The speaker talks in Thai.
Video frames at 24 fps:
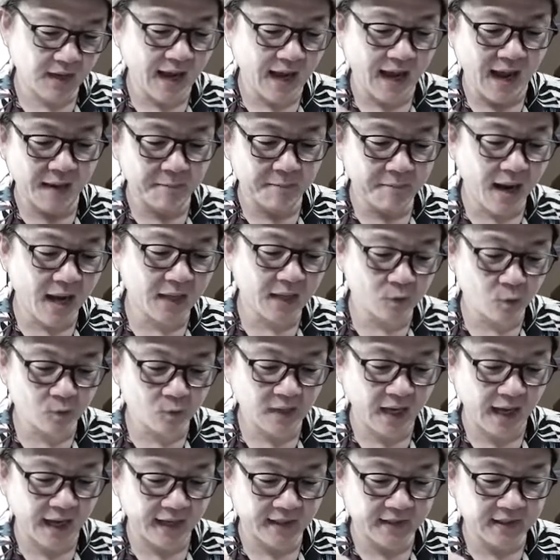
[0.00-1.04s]
คานพาดตรง
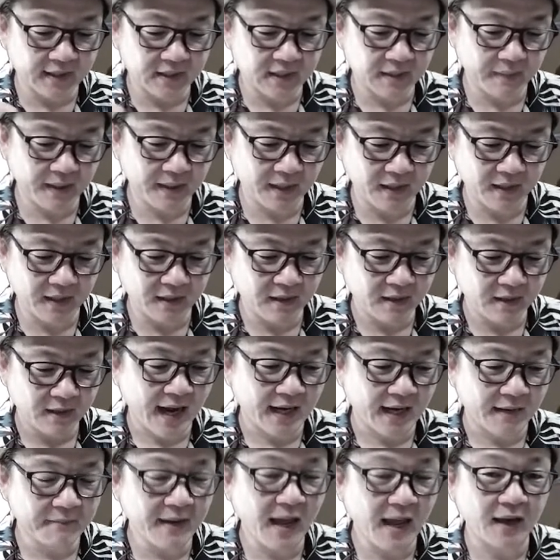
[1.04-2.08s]
ไหนที่จะไปถ่าย
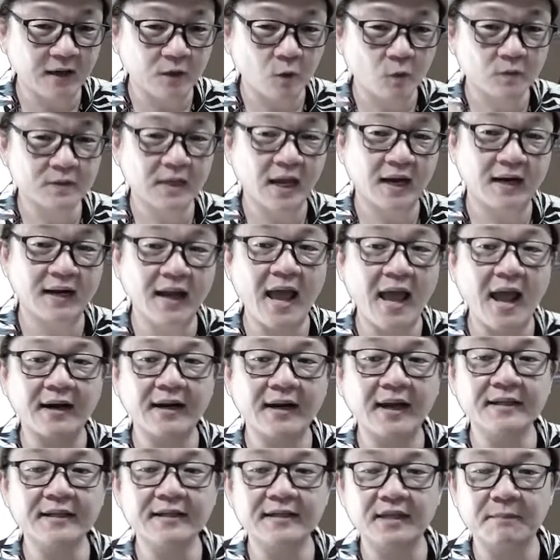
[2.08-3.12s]
น้ำหนักลงฐานลาก
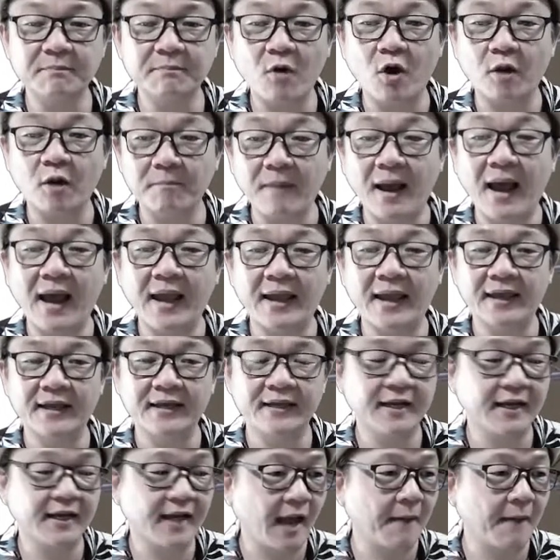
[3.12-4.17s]
ได้ที่จะปลอดภัยอย่าง
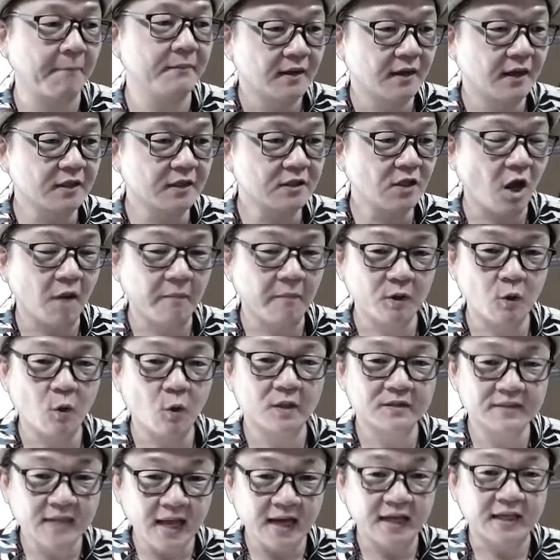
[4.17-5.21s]
นี้นะครับแล้วก็ต่อเป็นโคร
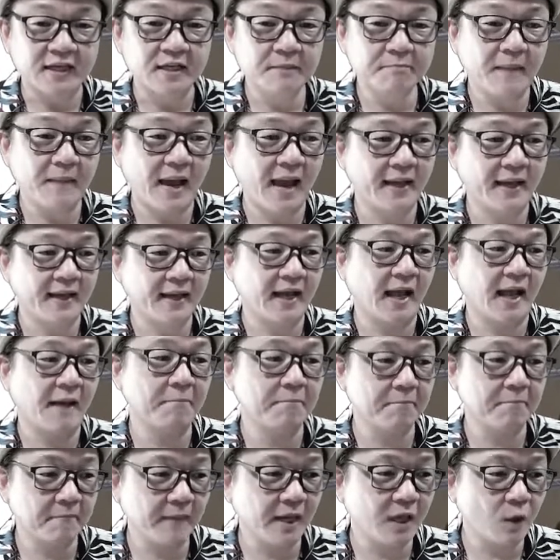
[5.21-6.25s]
งสร้างเหล็กขึ้นไปนะครับ
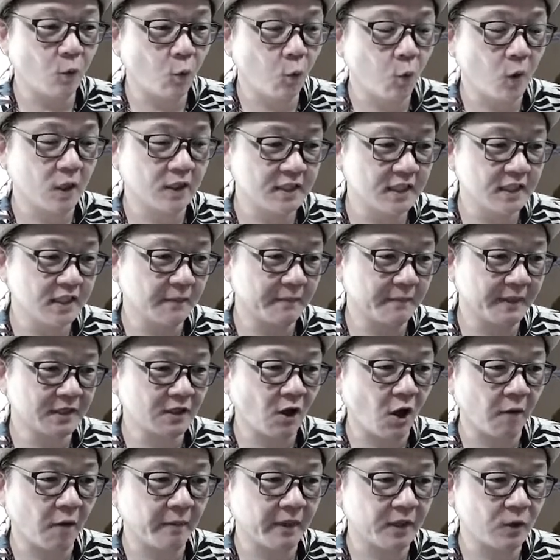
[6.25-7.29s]
ไม่ควรที่จะไป
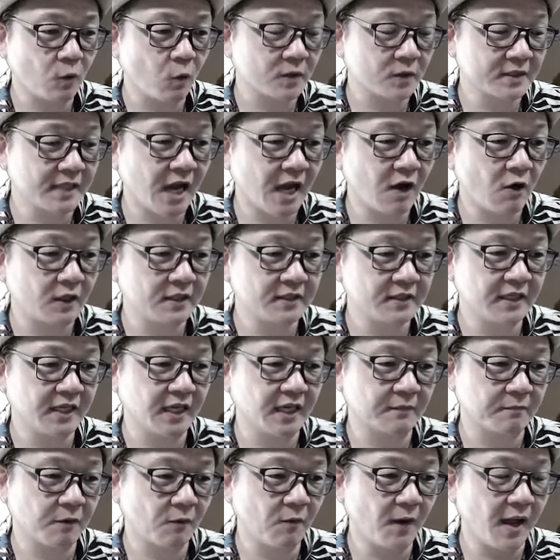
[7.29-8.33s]
ต่อเป็นโครงสร้างคอนกรี
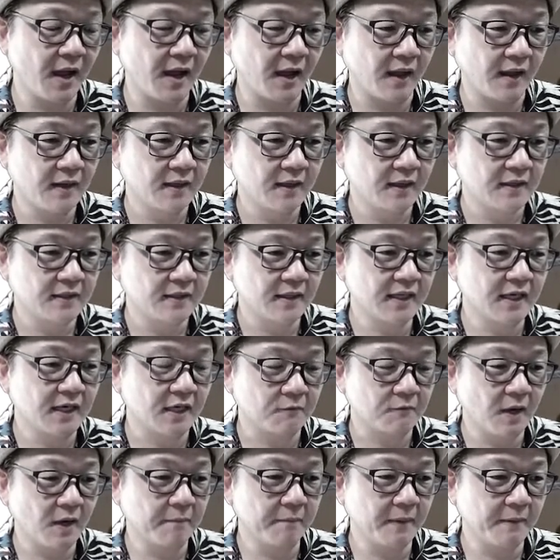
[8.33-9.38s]
ตเพราะว่าถ้าเกิด
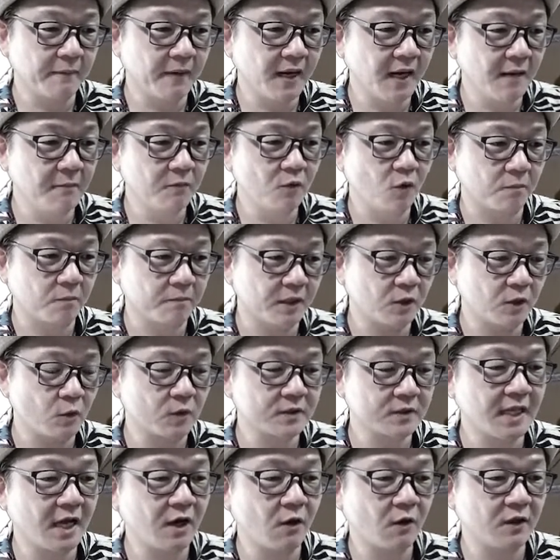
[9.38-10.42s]
ว่าไปเพิ่มโหลดเป็นโครง
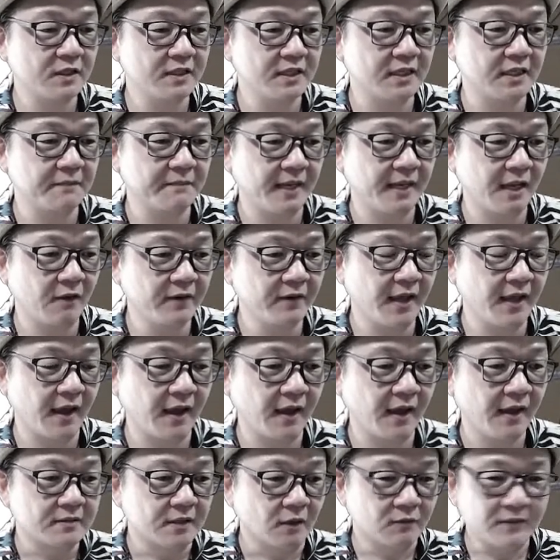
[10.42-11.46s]
สร้างคอนกรีตไปแล้วเนี่ย
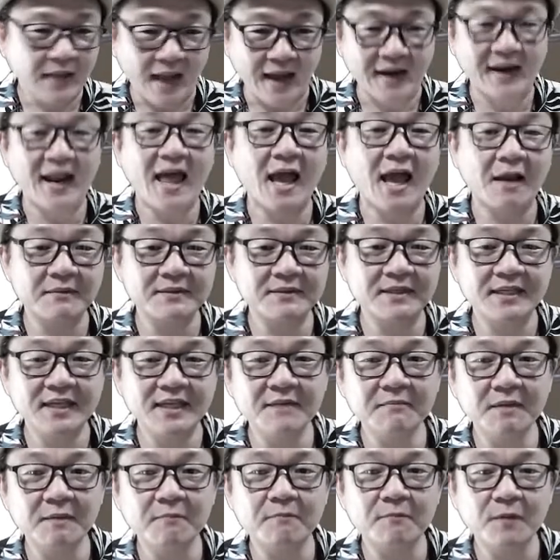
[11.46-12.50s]
เดี๋ยวฐานลากมันจะยิ่
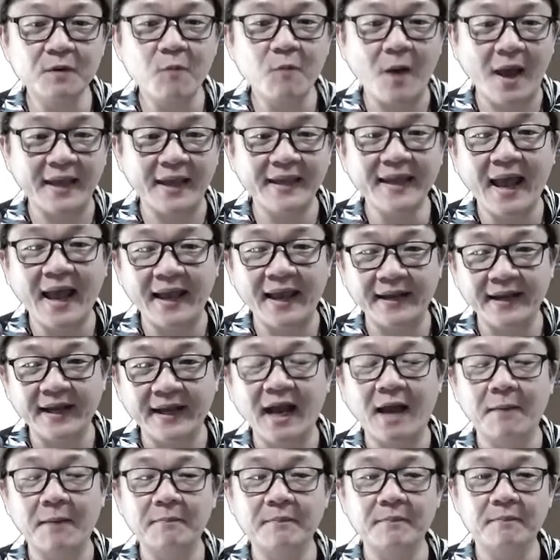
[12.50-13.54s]
งไม่ไม่ไหวใหญ่นะค
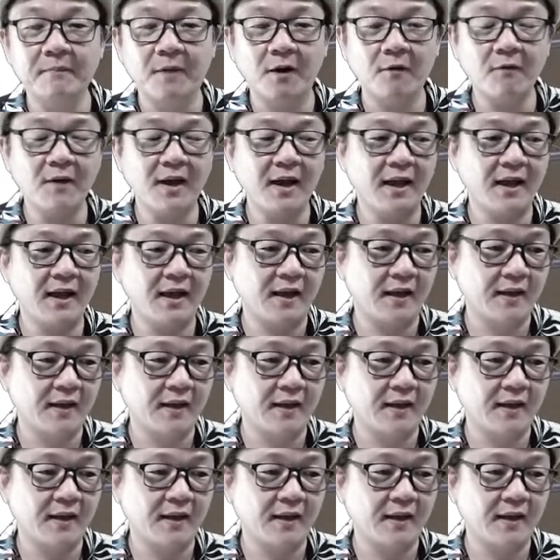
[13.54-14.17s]
รับ เพราะว่า